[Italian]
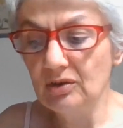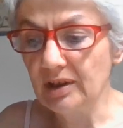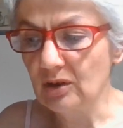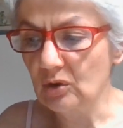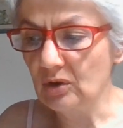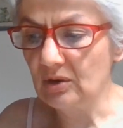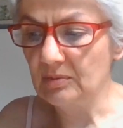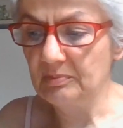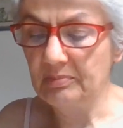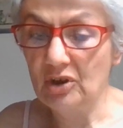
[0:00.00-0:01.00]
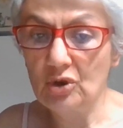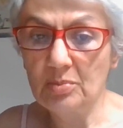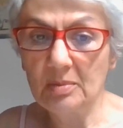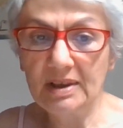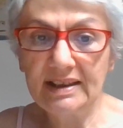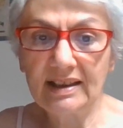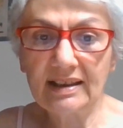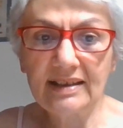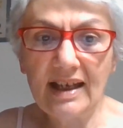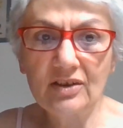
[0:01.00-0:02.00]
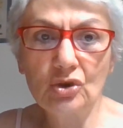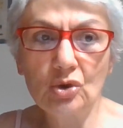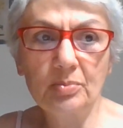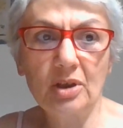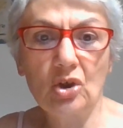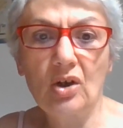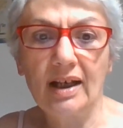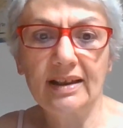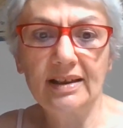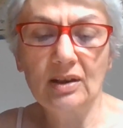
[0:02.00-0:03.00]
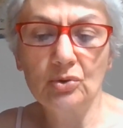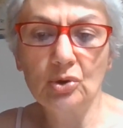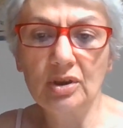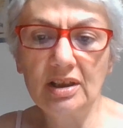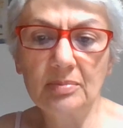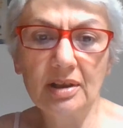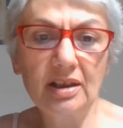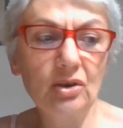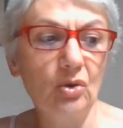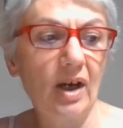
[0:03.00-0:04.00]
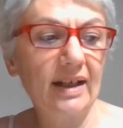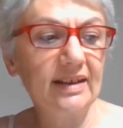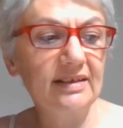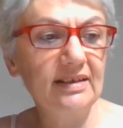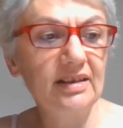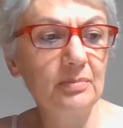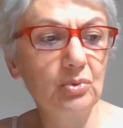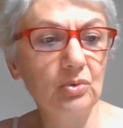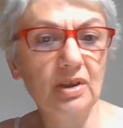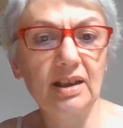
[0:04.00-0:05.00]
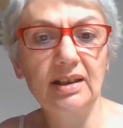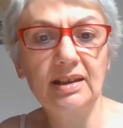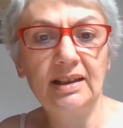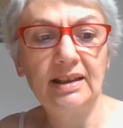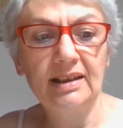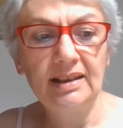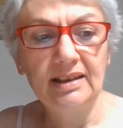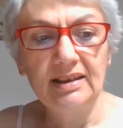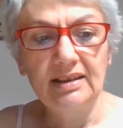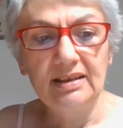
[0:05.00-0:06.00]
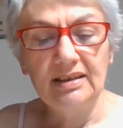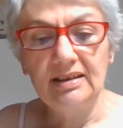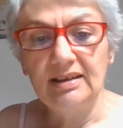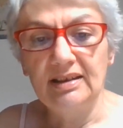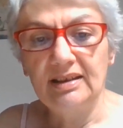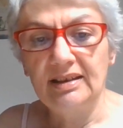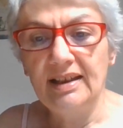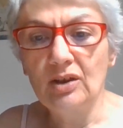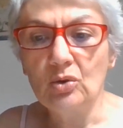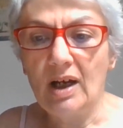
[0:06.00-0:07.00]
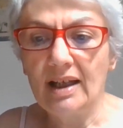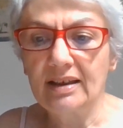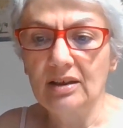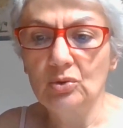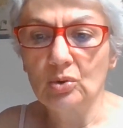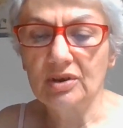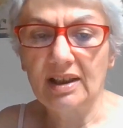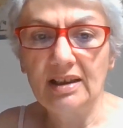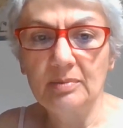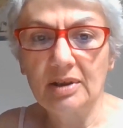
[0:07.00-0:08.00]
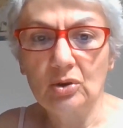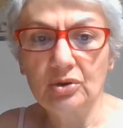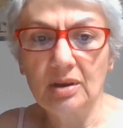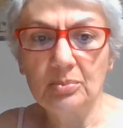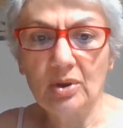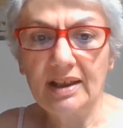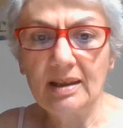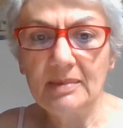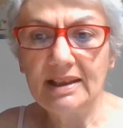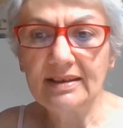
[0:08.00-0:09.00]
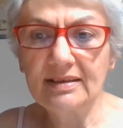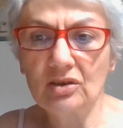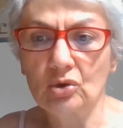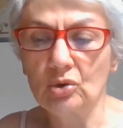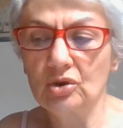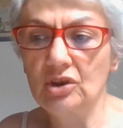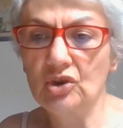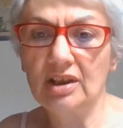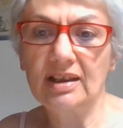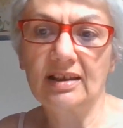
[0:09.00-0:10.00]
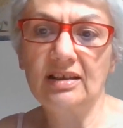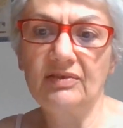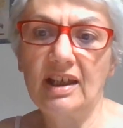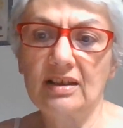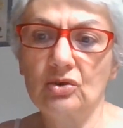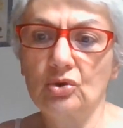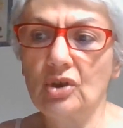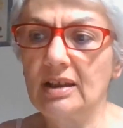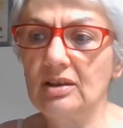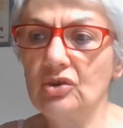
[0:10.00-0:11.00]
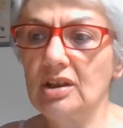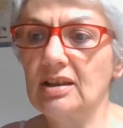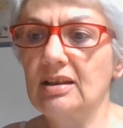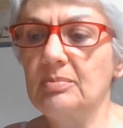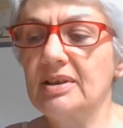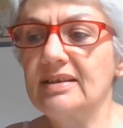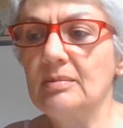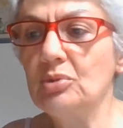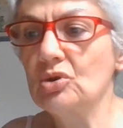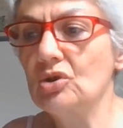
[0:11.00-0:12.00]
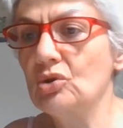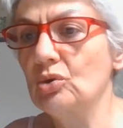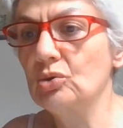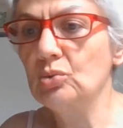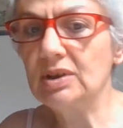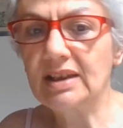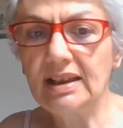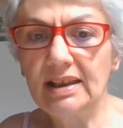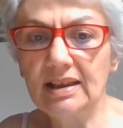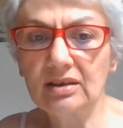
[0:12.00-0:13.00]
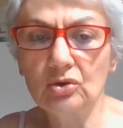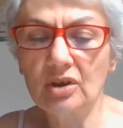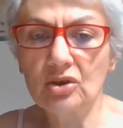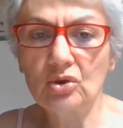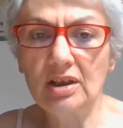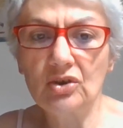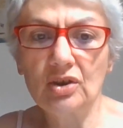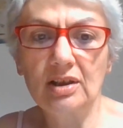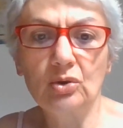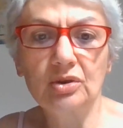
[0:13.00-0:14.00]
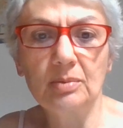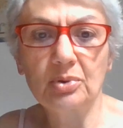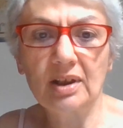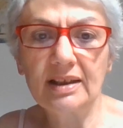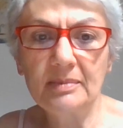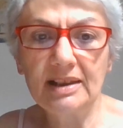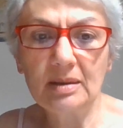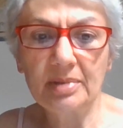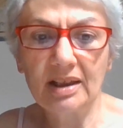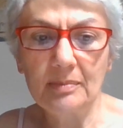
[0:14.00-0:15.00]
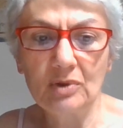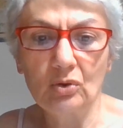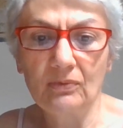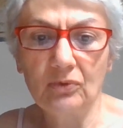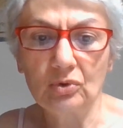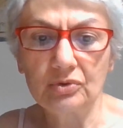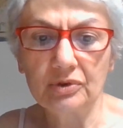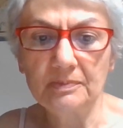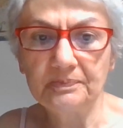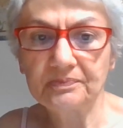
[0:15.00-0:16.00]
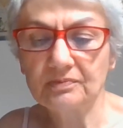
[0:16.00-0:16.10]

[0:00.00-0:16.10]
Io leggo mm, principalmente cartaceo, però anche gli audiolibri o anche degli ebook. Eh, leggo anche due o tre libri contemporaneamente se sono di genere diverso, cioè nel genere per esempio se sono due thriller non riesco a leggerli contemporaneamente perché mi confondo.